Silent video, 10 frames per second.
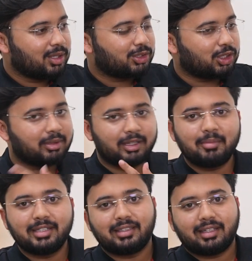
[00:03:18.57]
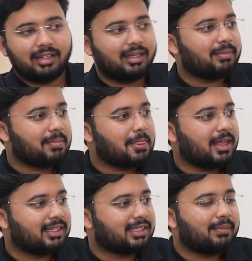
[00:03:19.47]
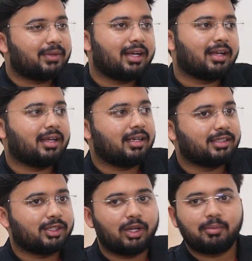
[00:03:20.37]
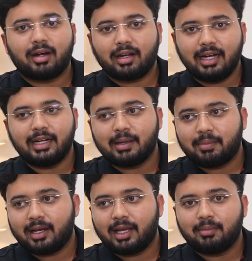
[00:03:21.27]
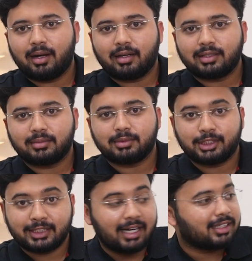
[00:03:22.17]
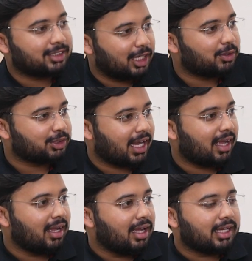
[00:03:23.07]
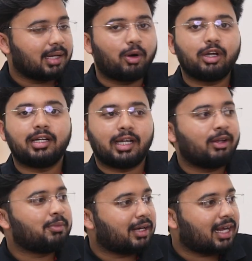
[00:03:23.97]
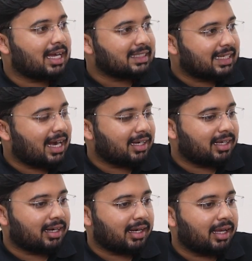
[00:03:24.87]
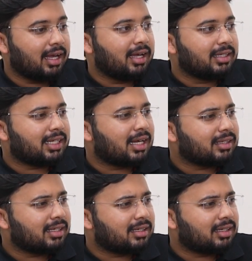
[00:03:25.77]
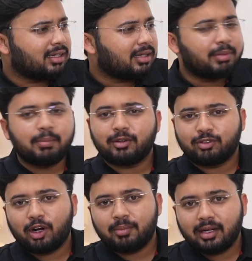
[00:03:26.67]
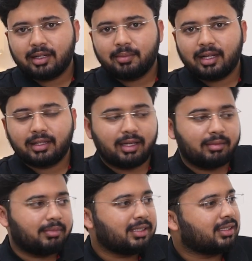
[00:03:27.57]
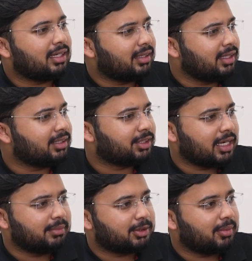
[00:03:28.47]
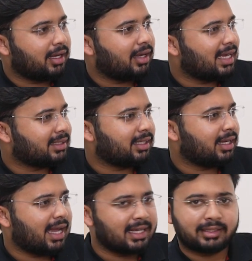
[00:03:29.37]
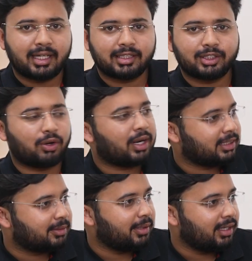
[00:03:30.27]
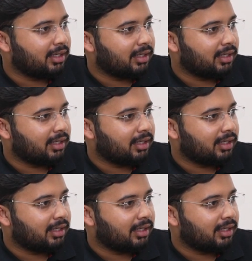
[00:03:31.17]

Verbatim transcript: सो अमित बेसिकली एग्जाम दिया कि चलो एक बार नीट के पहले एक बार स्टेटस चेक हो जाए कि हम ऑल इंडिया लेवल पर कहाँ स्टैंड कर रहे हैं जहाँ तक पेपर फॉर्मेट की बात है बेसिकली तीन स्ट्रीम्स में है एस ए एस एक्स और एस बी